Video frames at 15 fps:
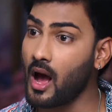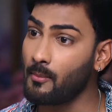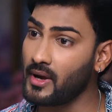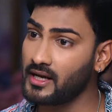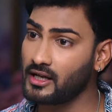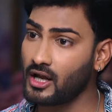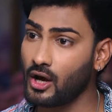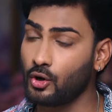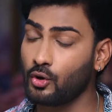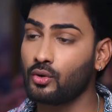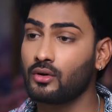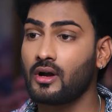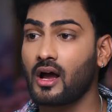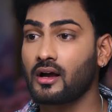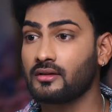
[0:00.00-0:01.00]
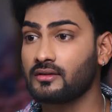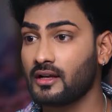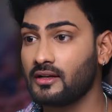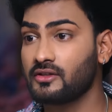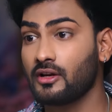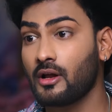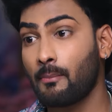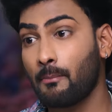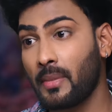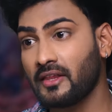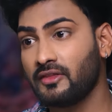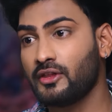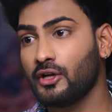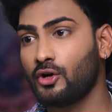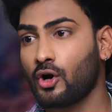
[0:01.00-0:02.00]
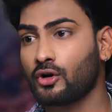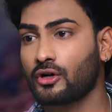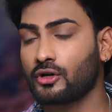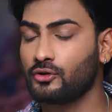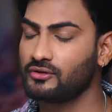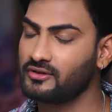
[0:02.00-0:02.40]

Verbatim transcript: అమెరికాలో నాకు తెలిసిన పెద్ద డాక్టర్లతో